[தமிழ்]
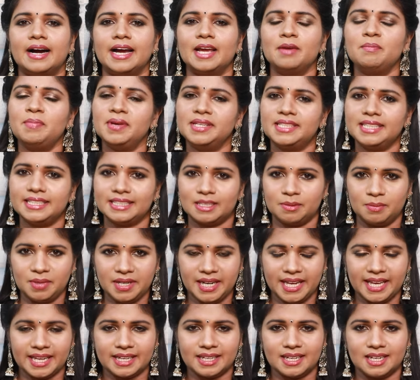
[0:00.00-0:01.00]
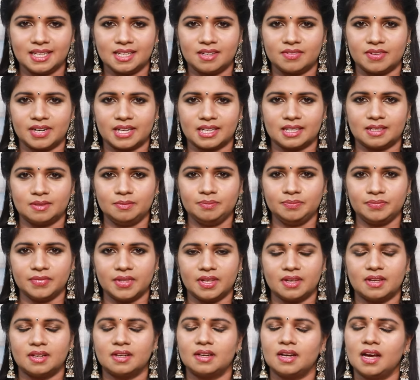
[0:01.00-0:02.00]
ஐபிசி தமிழ் நேர்களுக்கு வணக்கம்
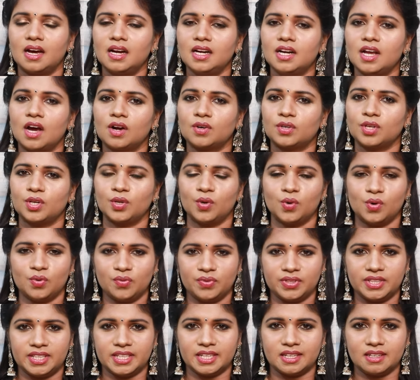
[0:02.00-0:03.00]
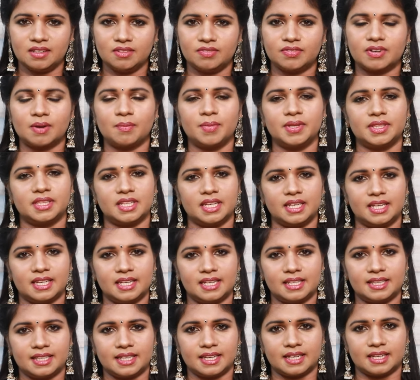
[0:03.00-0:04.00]
நான் டாக்டர் யோகு வித்யா ஃப்ரம் எத்தனிக்
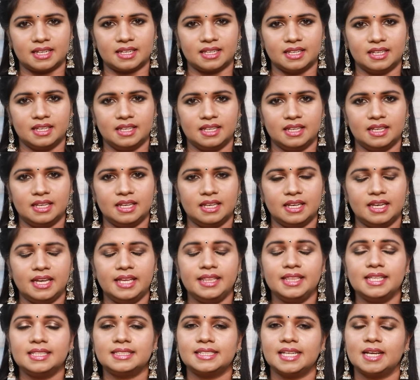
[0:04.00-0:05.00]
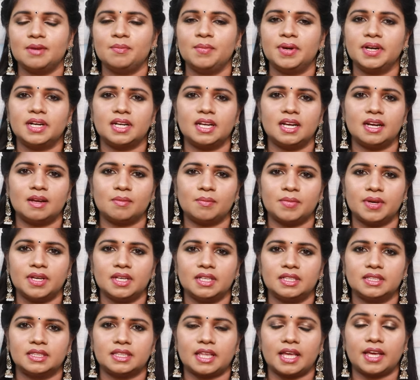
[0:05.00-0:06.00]
ஹெல்த் கேர் இந்த செக்மெண்ட்டில் நம்ம
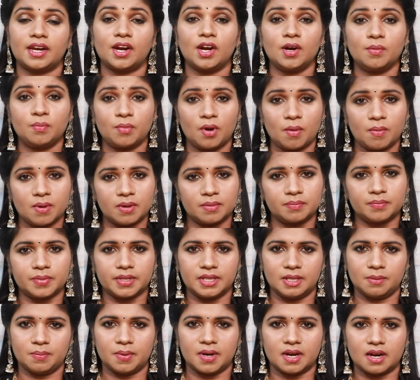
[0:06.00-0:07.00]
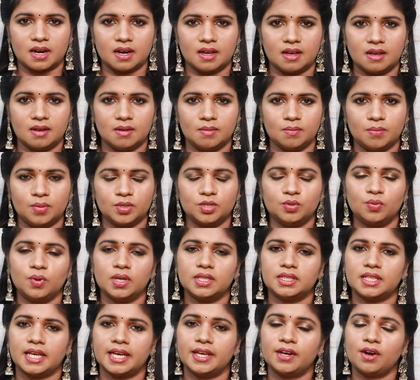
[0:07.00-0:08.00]
தைராய்டு ப்ராப்ளம் பற்றி பார்க்கலாம்
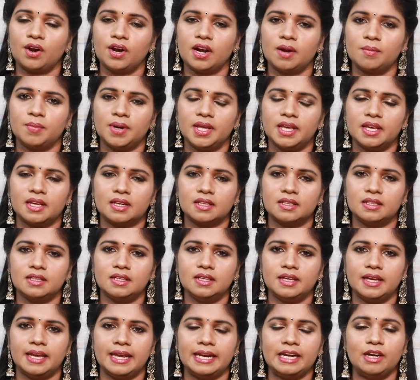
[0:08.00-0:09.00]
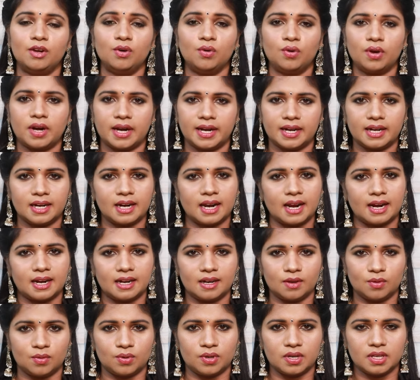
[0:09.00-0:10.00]
பொதுவாக தைராய்டு அப்படிங்கிறது எண்டோக்ரைன்
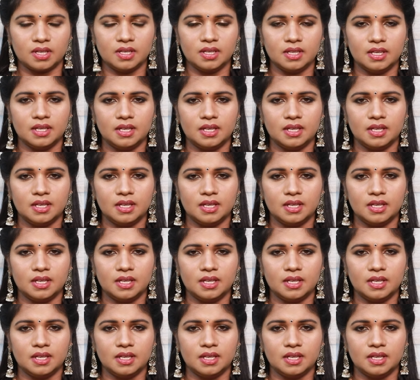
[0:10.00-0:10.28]
கிளாண்டில் ஒன்று